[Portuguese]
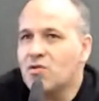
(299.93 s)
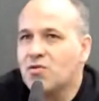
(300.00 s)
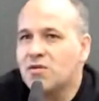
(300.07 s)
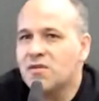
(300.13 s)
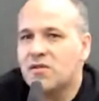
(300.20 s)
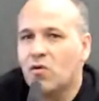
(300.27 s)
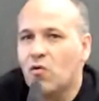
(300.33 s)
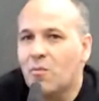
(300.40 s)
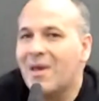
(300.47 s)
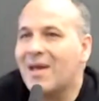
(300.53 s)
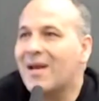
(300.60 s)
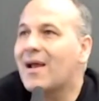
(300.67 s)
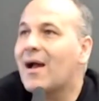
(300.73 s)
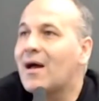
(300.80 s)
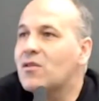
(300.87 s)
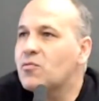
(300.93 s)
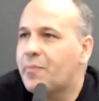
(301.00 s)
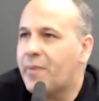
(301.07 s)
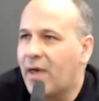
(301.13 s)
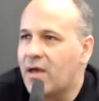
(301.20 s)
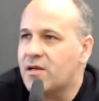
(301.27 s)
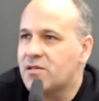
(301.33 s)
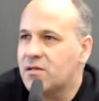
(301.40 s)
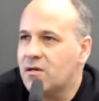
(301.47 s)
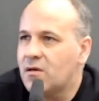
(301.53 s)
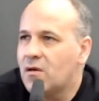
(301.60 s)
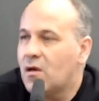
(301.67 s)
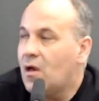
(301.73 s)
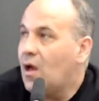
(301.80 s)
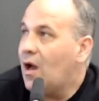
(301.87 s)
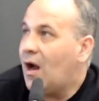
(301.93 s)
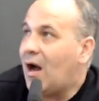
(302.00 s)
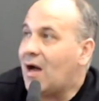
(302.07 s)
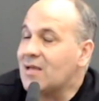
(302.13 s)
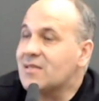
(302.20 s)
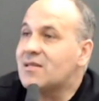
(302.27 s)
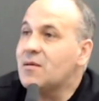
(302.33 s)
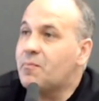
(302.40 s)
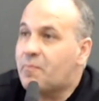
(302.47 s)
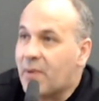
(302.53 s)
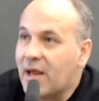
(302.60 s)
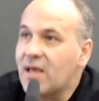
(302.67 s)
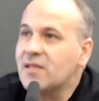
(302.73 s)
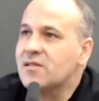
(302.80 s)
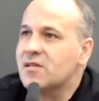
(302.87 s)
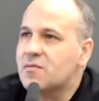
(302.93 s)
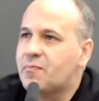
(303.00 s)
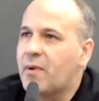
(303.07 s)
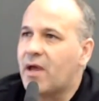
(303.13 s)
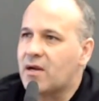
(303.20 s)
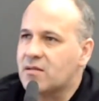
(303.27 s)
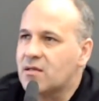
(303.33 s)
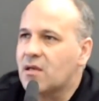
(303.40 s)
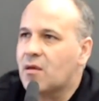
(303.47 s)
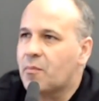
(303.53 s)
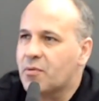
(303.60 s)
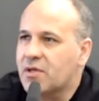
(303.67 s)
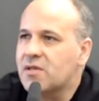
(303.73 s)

que assim, o mercado perde, as empresas perdem que, que